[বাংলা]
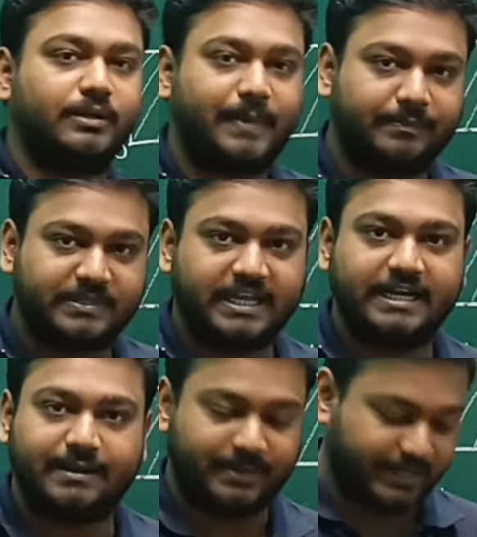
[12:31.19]
মাপতে
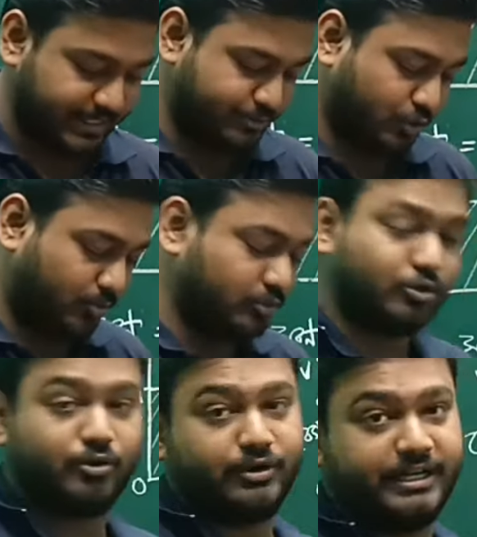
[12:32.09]
গেলে আমাকে
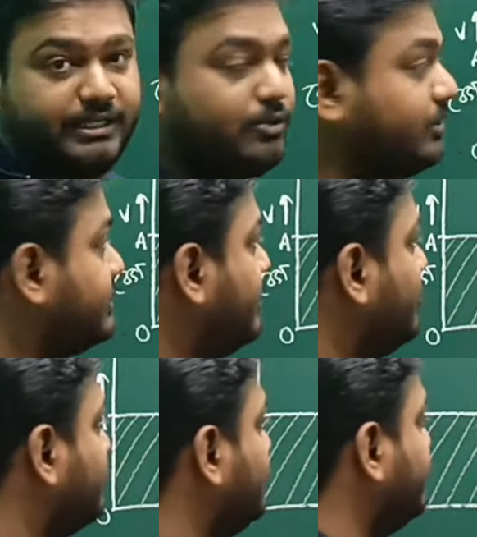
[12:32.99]
সমতরণে একটি গতিশীল বস্তু